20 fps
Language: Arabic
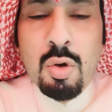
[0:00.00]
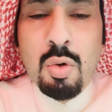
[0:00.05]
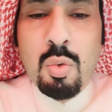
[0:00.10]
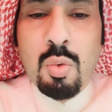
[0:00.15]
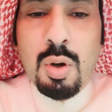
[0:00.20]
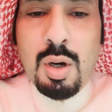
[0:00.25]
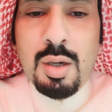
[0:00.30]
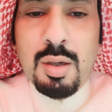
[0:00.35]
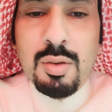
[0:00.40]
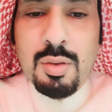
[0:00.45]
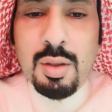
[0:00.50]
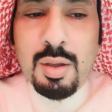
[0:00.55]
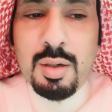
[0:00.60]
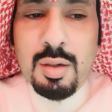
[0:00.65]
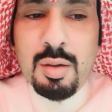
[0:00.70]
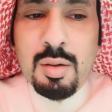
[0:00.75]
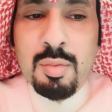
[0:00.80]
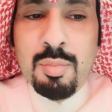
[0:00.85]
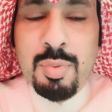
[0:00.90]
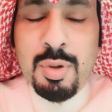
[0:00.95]
وايضا
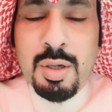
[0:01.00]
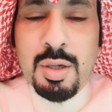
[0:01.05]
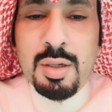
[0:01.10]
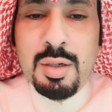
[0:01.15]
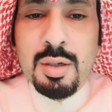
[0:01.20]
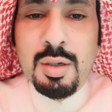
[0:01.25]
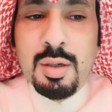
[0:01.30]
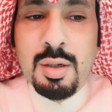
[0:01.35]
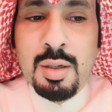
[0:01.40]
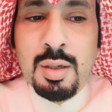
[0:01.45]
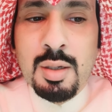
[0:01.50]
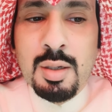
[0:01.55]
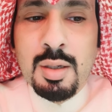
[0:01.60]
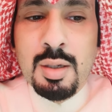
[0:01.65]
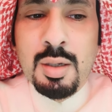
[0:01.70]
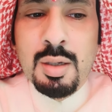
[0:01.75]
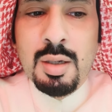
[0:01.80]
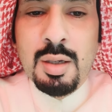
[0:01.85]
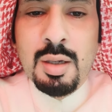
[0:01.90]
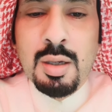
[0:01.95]
بين
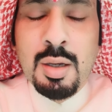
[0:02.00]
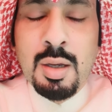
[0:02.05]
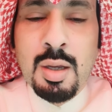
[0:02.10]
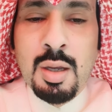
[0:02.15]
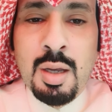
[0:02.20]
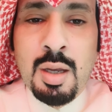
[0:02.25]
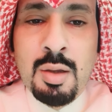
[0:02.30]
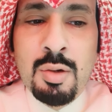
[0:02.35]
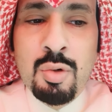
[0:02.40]
آه،